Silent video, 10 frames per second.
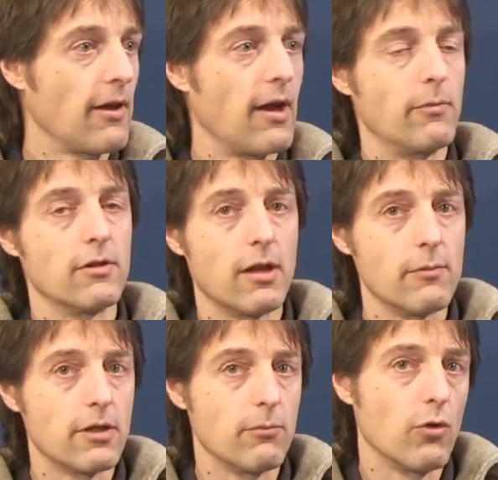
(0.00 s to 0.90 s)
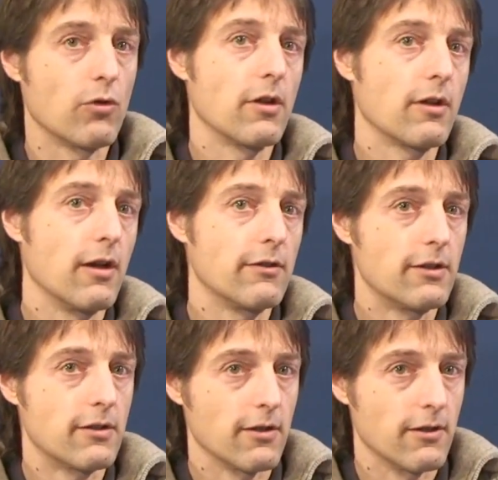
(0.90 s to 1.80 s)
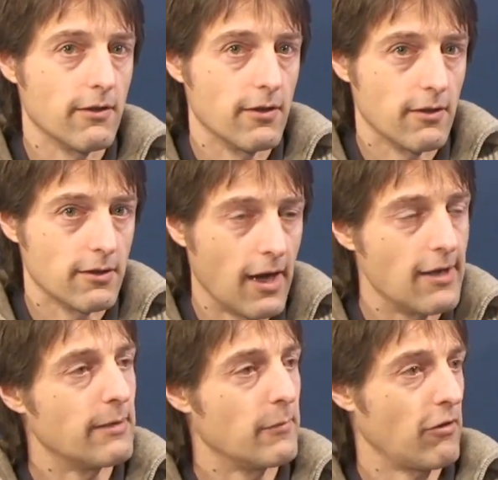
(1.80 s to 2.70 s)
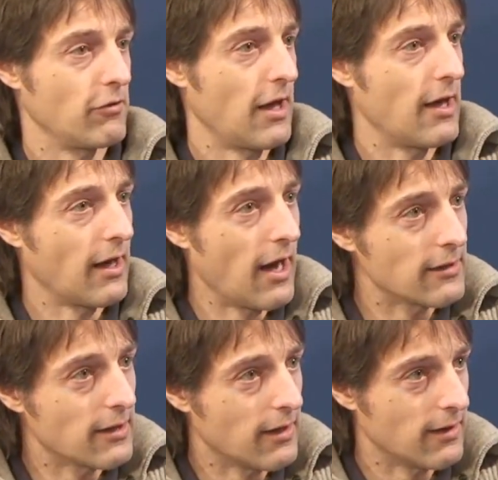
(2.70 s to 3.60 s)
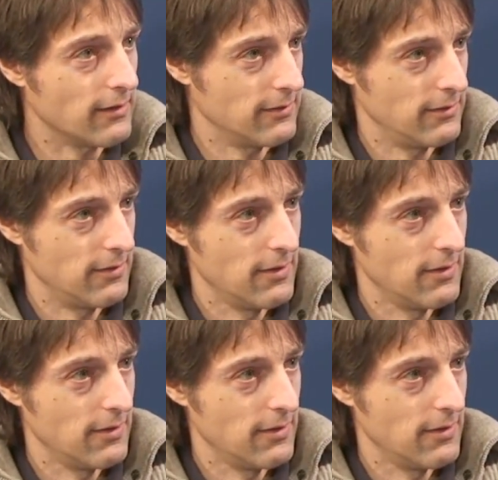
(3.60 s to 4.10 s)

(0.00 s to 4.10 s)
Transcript: Ich habe damit die Möglichkeit, äh, äh, dreidimensional Radar